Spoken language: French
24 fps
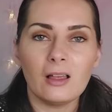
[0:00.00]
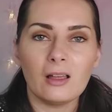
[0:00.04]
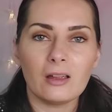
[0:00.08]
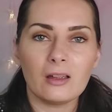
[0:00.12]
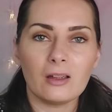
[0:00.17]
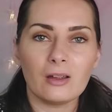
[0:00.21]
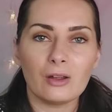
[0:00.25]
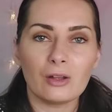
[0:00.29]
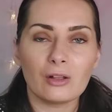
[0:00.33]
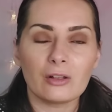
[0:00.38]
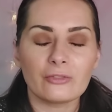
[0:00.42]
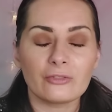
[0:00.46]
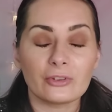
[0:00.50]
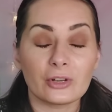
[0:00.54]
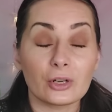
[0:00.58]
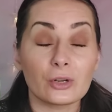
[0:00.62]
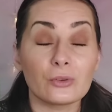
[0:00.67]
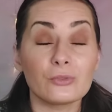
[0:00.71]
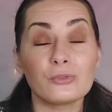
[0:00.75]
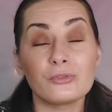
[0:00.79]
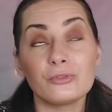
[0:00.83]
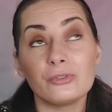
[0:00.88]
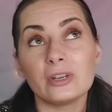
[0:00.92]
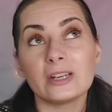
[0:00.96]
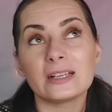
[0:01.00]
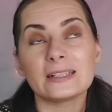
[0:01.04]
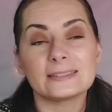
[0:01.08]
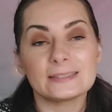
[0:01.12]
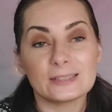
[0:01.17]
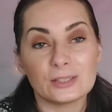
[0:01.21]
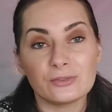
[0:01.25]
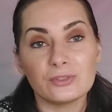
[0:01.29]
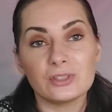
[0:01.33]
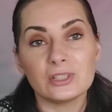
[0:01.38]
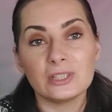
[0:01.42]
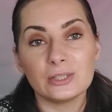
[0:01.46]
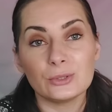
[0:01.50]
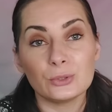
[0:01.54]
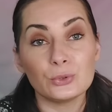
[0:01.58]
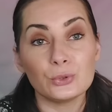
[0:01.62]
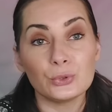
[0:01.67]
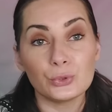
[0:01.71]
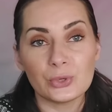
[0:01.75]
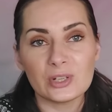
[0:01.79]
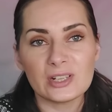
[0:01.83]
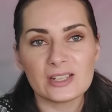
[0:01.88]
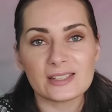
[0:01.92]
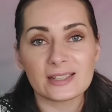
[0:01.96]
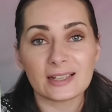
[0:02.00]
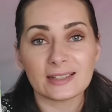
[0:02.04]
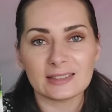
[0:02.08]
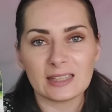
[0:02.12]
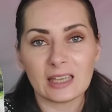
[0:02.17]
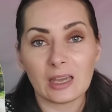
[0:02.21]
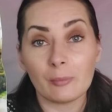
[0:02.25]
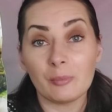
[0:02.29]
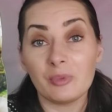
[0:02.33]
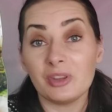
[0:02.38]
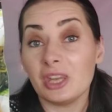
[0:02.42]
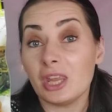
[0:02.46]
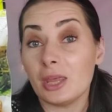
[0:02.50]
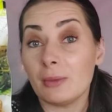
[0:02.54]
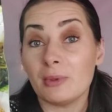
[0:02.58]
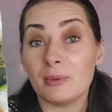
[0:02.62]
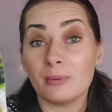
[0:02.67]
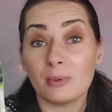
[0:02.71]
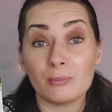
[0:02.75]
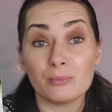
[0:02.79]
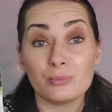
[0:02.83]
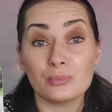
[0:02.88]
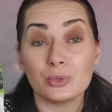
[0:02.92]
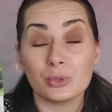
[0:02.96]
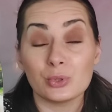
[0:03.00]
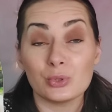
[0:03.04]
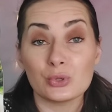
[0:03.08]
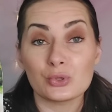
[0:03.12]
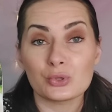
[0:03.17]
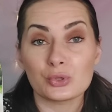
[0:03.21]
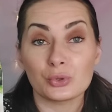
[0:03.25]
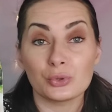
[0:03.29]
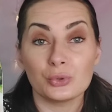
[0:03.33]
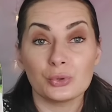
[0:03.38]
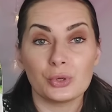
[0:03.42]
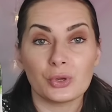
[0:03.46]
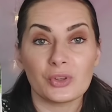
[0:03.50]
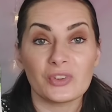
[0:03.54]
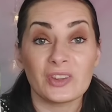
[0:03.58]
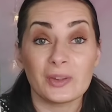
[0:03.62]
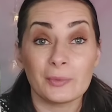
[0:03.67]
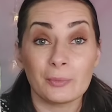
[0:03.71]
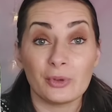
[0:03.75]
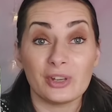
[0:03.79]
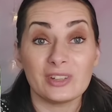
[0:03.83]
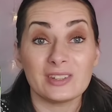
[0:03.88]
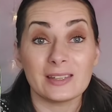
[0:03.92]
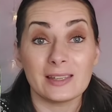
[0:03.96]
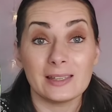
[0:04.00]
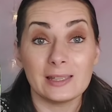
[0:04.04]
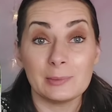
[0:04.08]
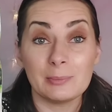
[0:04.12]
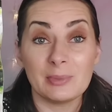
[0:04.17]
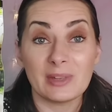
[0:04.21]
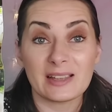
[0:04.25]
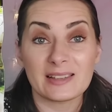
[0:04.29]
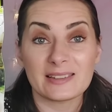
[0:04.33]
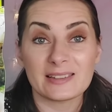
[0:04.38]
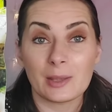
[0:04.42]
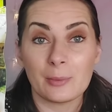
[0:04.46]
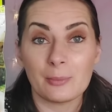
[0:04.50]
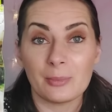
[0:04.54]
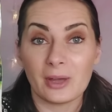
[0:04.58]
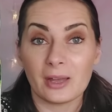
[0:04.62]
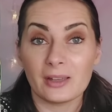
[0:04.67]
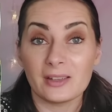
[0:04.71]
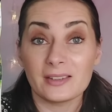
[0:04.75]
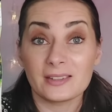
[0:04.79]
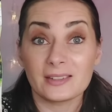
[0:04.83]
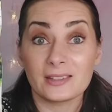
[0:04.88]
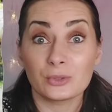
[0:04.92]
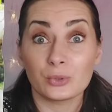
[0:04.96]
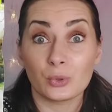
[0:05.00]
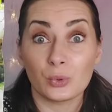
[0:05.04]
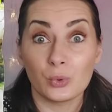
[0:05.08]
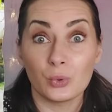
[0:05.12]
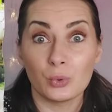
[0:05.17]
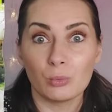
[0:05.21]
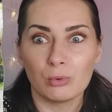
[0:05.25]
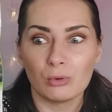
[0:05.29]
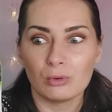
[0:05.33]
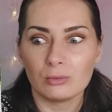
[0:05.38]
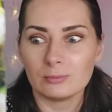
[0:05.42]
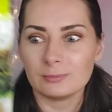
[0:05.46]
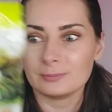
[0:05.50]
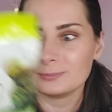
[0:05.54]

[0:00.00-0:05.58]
Euh, enfin, quand vous verrez cette vidéo, Noël sera terminé, mais même pour le jour de l'an, ça peut être hyper sympa. Et c'est trop bon.